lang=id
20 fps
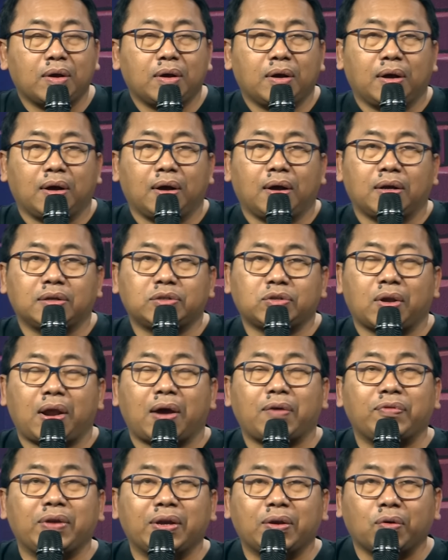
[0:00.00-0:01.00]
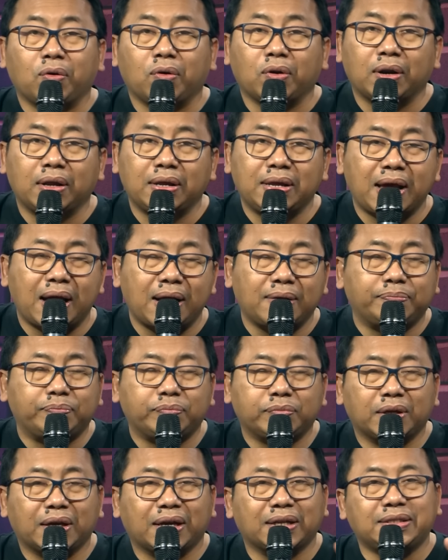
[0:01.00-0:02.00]
uh, seorang figur yang
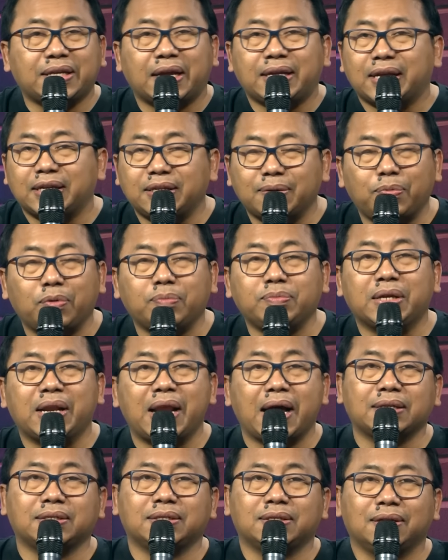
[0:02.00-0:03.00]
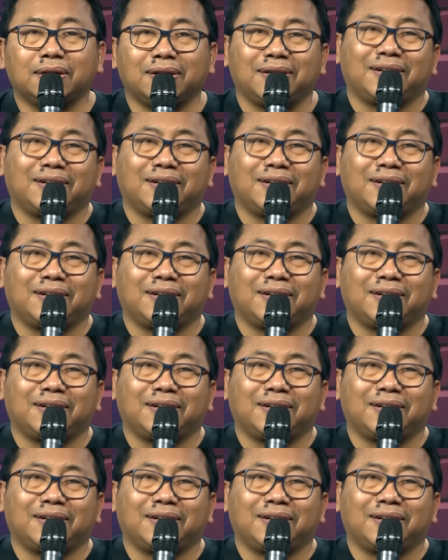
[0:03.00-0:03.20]
kerjanya aja belum jelas.